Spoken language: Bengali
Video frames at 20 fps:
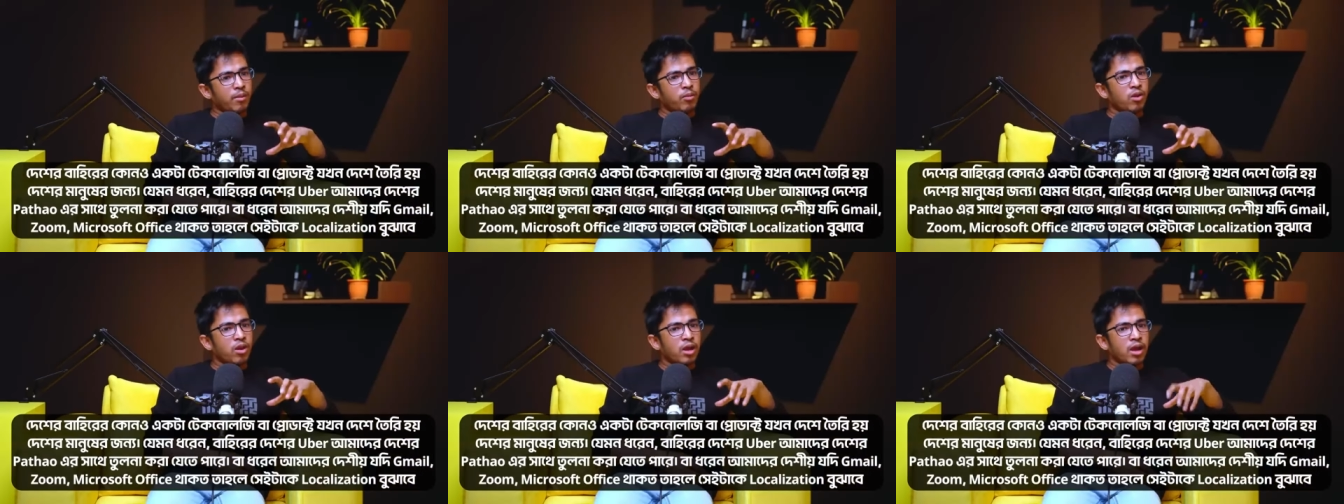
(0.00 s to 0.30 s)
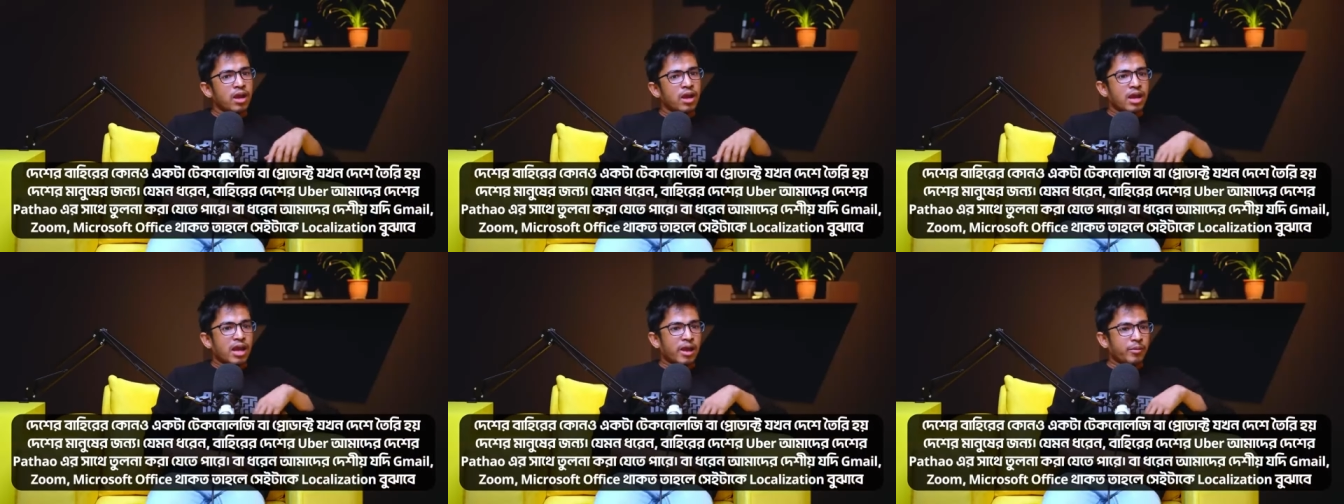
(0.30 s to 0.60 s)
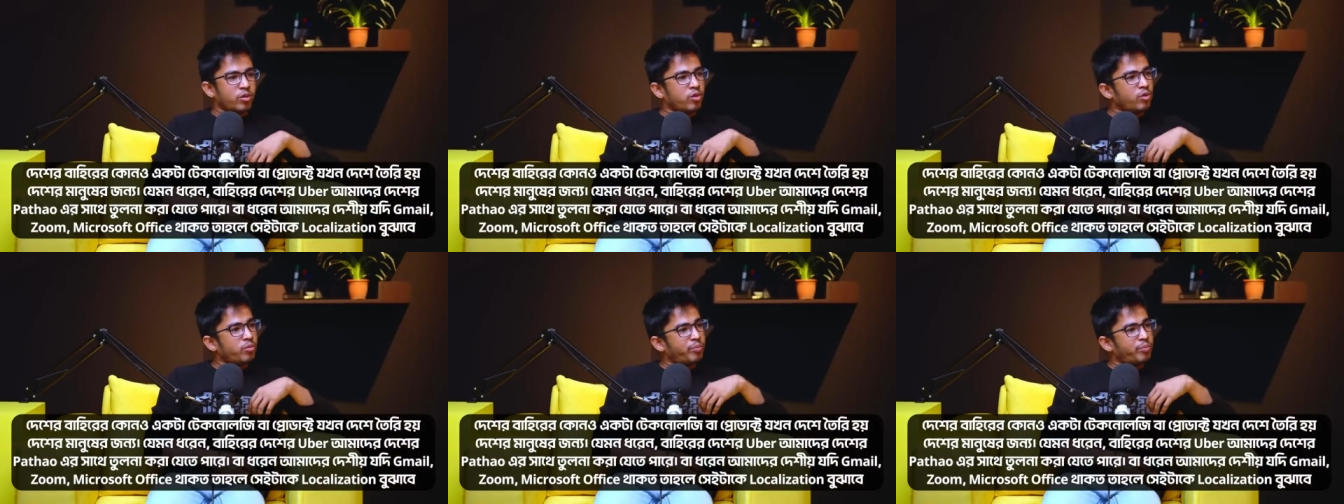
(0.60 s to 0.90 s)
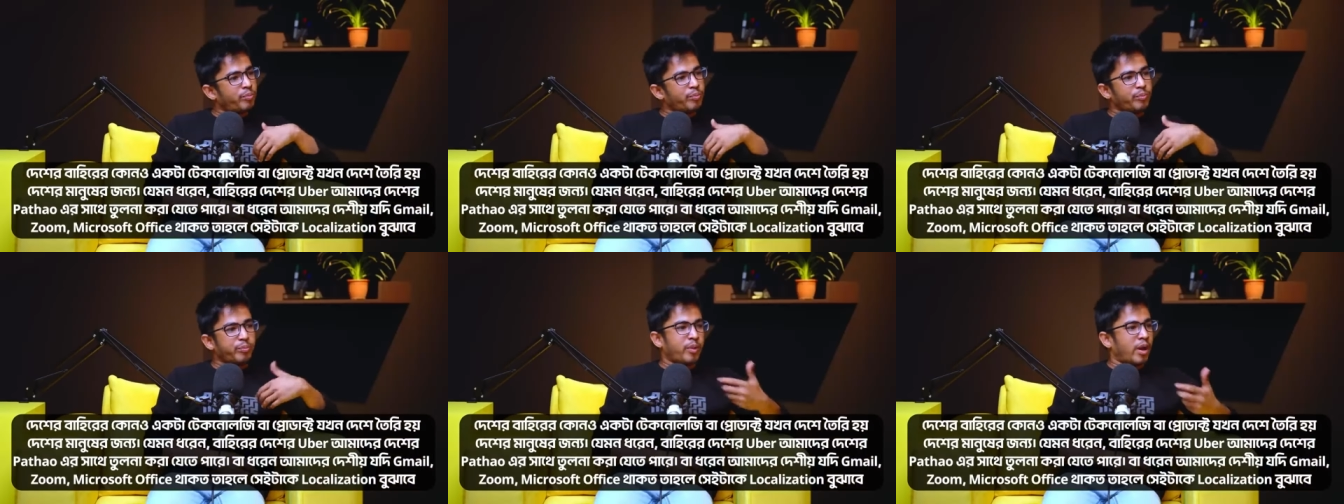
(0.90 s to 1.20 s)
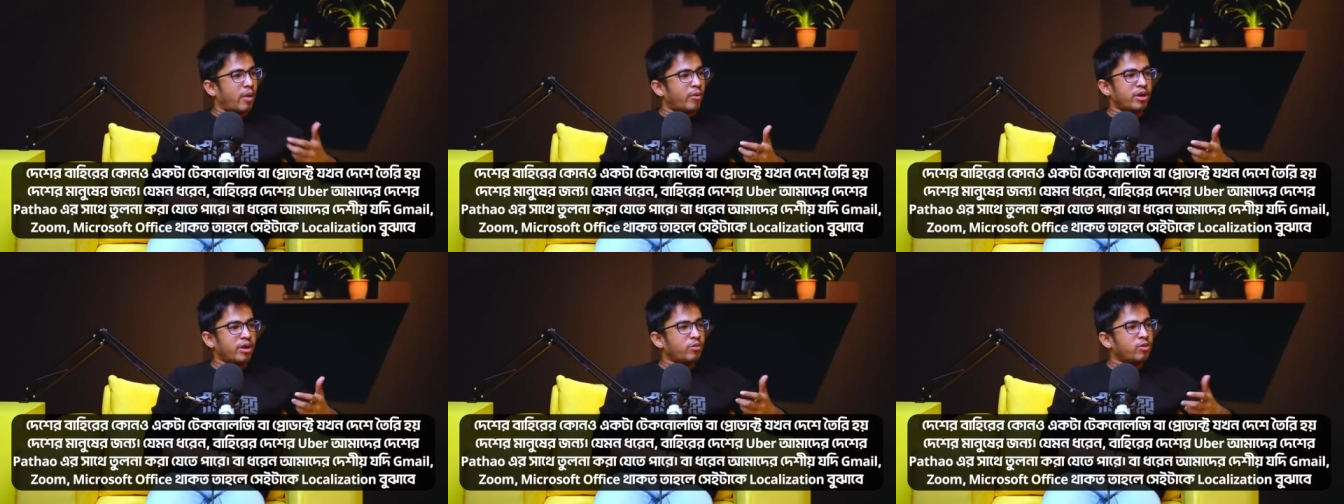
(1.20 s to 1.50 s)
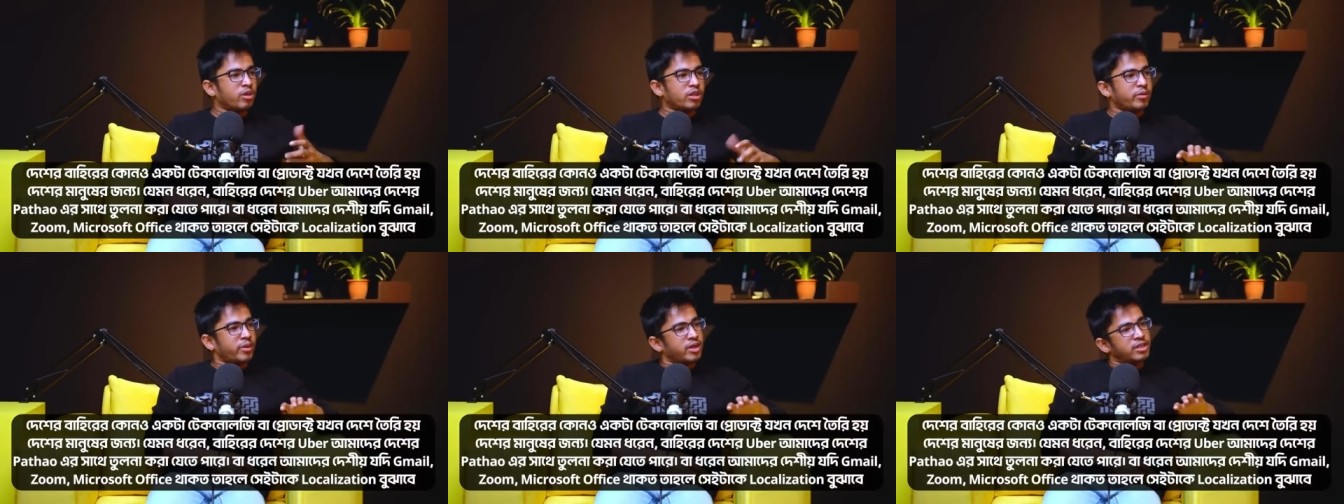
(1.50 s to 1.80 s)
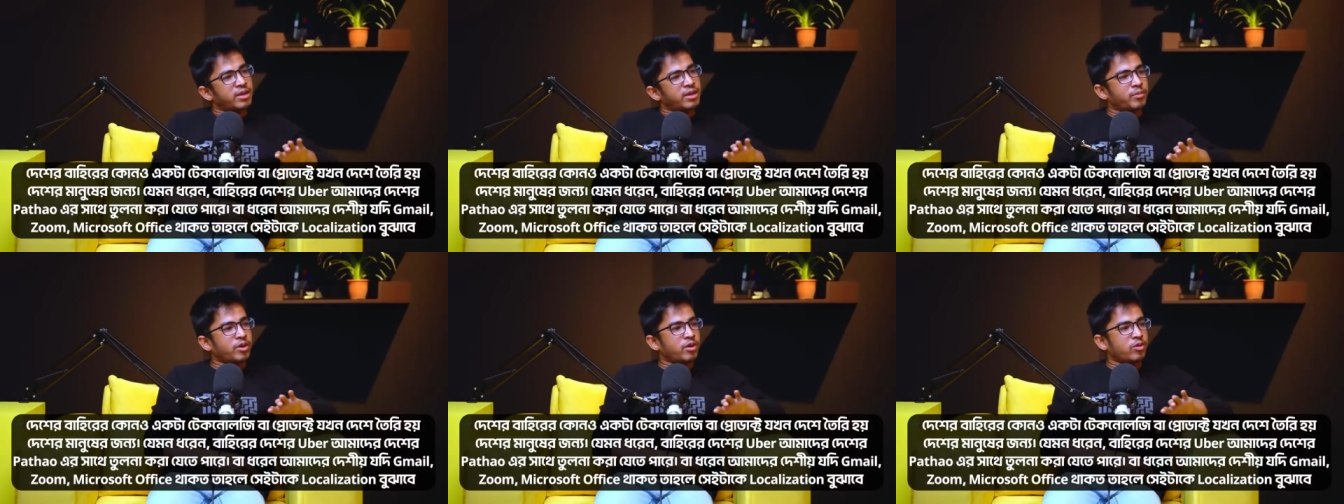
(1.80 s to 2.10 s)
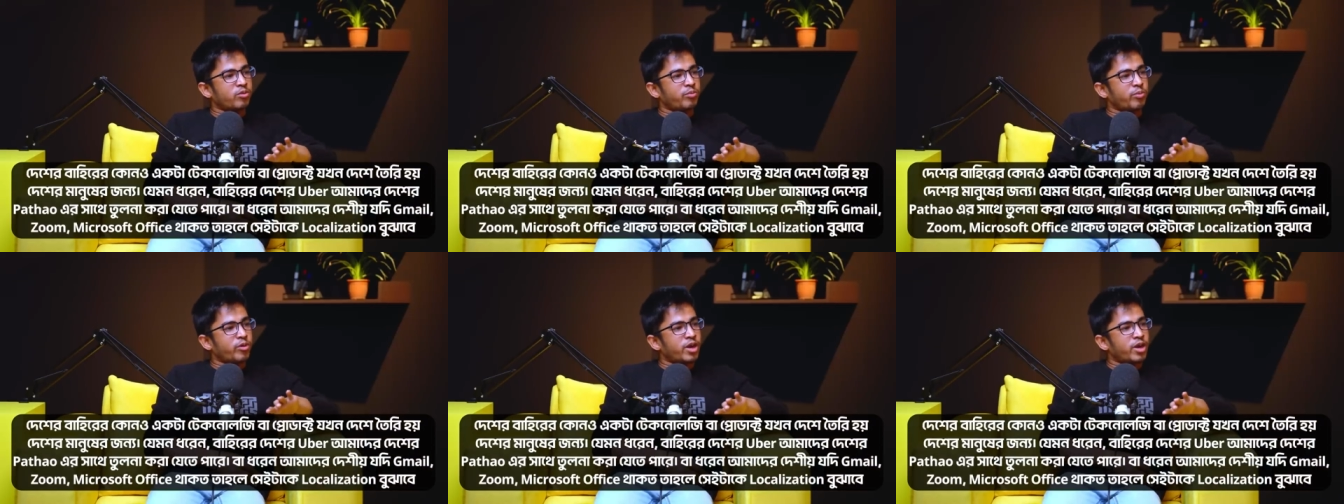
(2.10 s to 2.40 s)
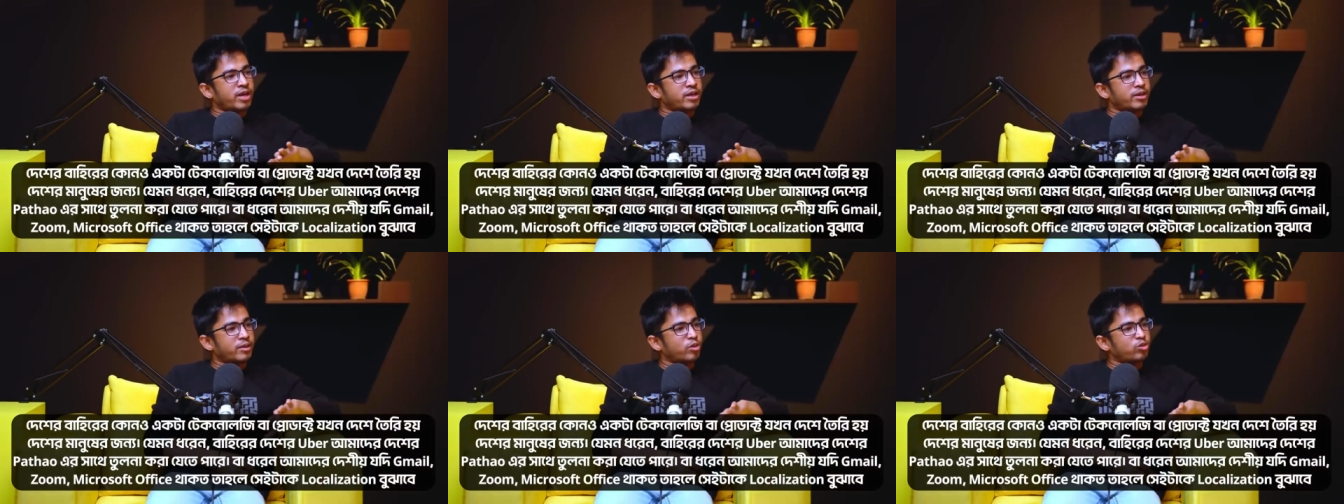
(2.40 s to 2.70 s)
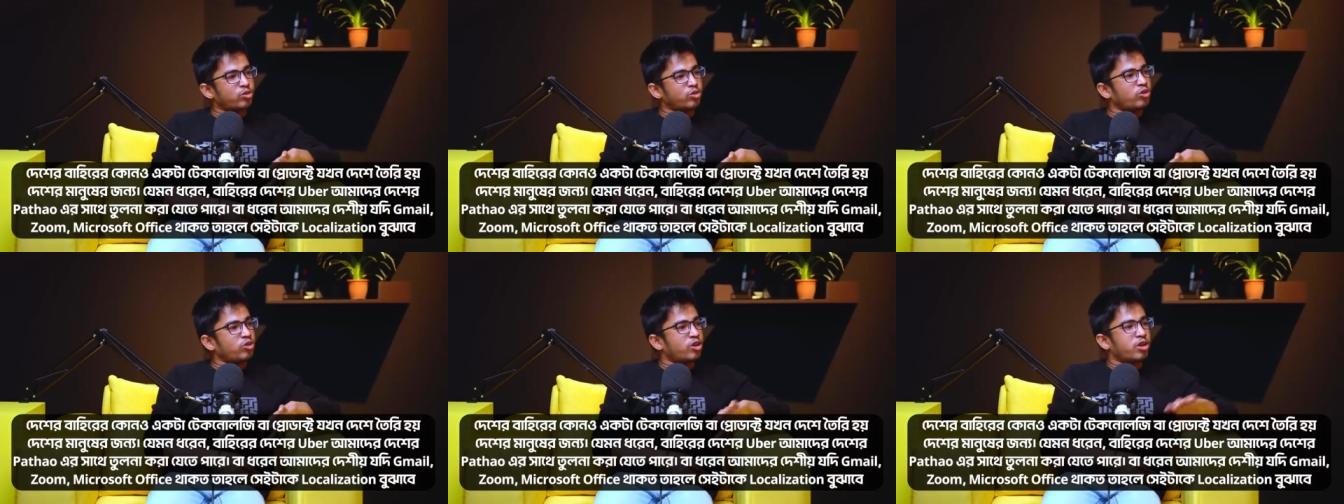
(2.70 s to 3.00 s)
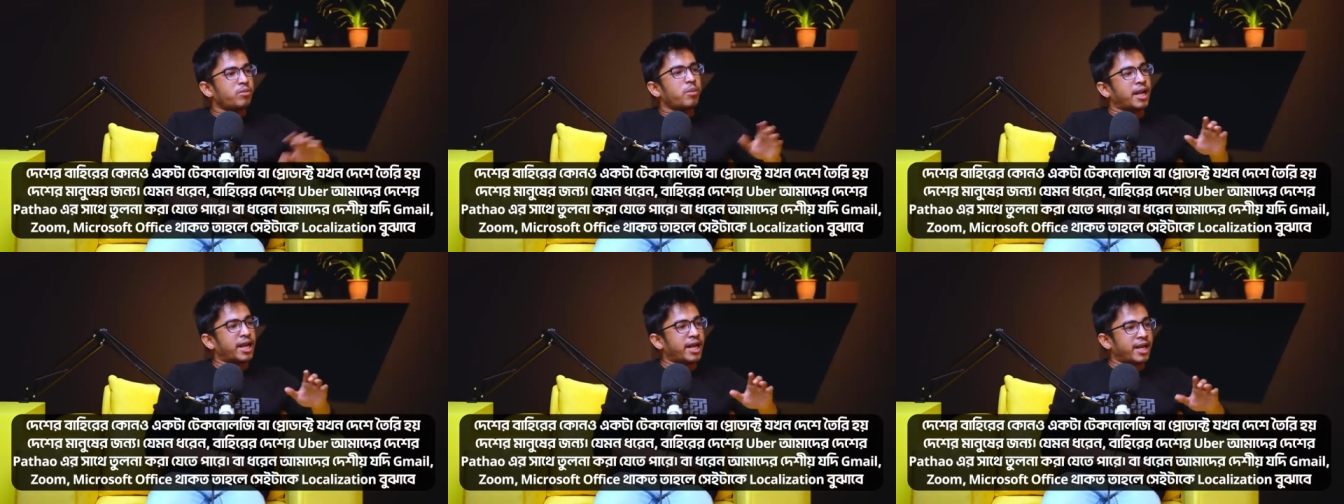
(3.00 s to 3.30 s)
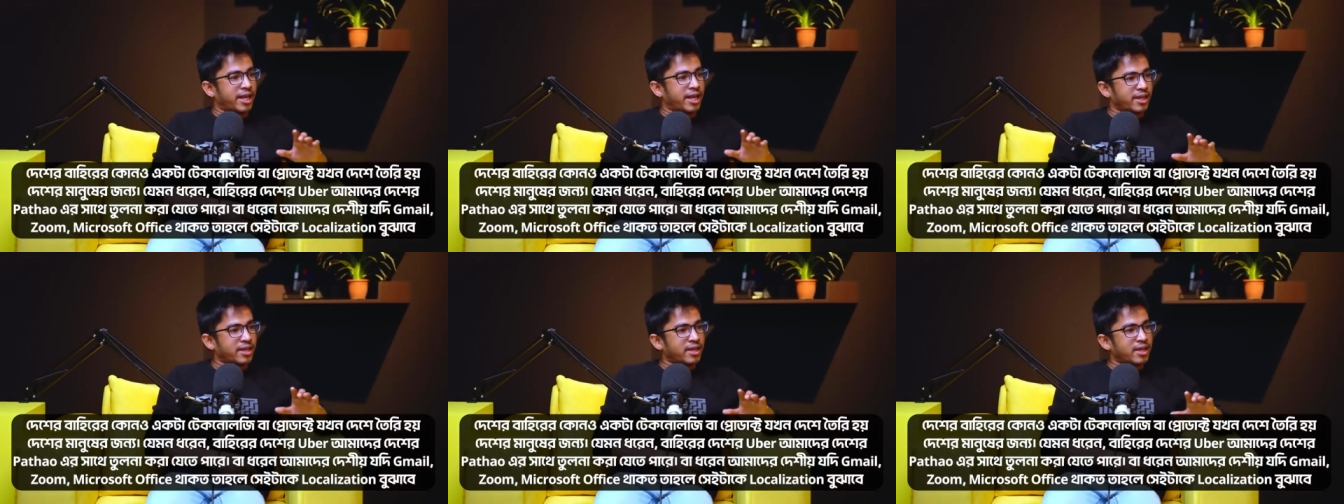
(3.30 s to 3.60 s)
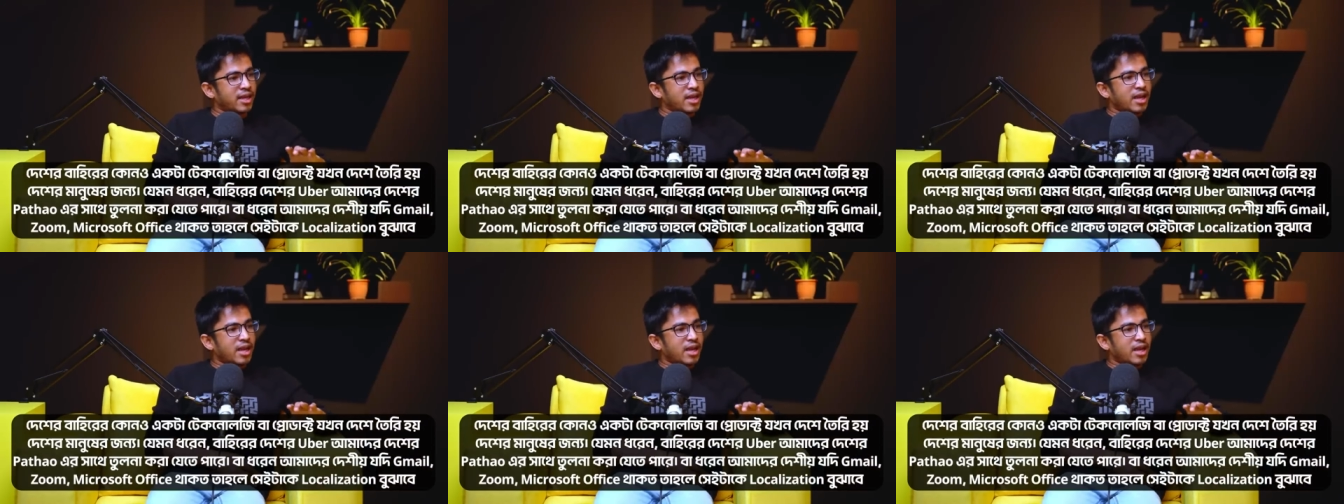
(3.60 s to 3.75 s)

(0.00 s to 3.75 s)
এবং আমি খুব প্রাউডলি বলতে পারি যে আমরা কোনো প্রোডাক্ট নতুন করে বানাই নাই